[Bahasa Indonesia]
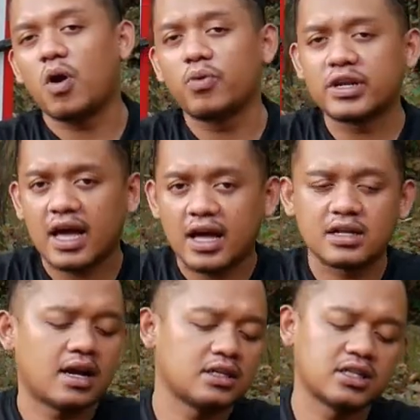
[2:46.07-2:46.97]
powernya,
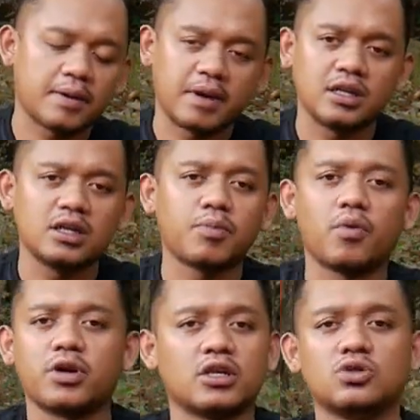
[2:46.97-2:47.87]
ya, senapan ini
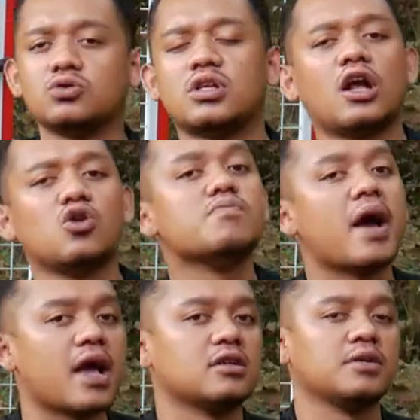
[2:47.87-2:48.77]
powernya sudah
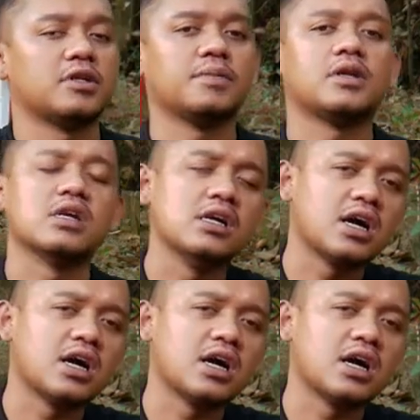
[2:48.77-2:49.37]
lumayan teman-teman.